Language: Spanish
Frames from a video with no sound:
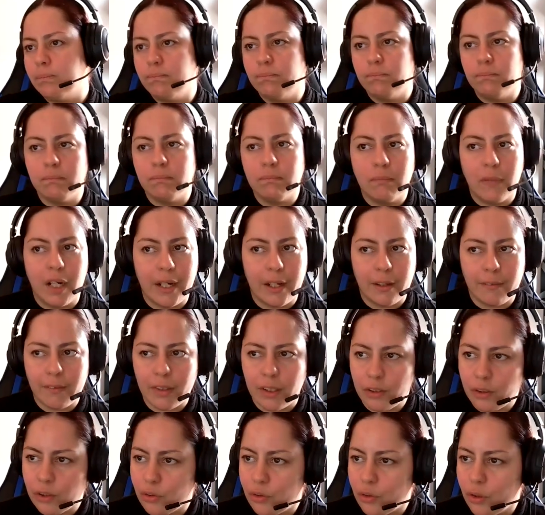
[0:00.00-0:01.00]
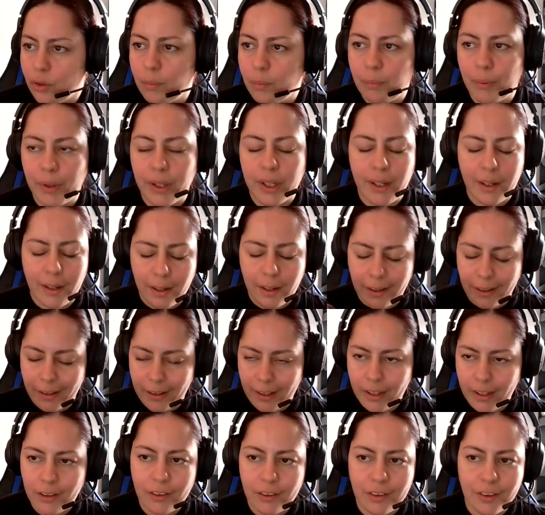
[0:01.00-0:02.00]
maravilloso. Pues
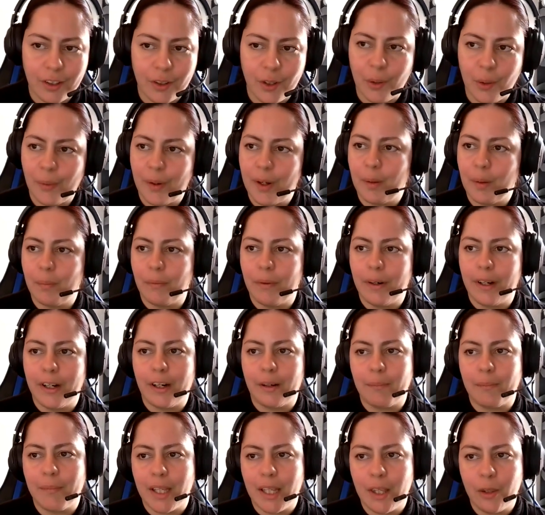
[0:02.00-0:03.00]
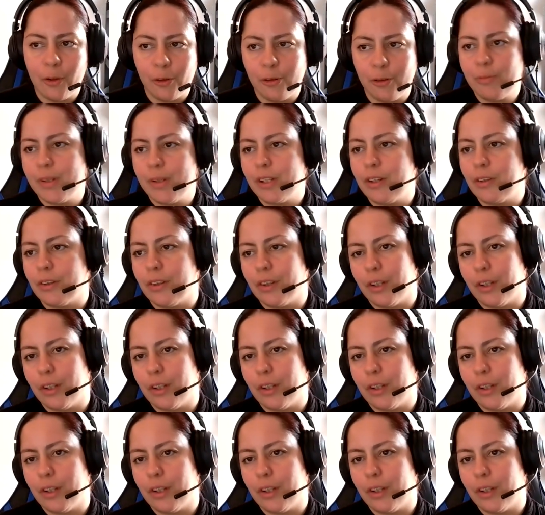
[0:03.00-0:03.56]
ahí es donde yo voy a poner mis dummies,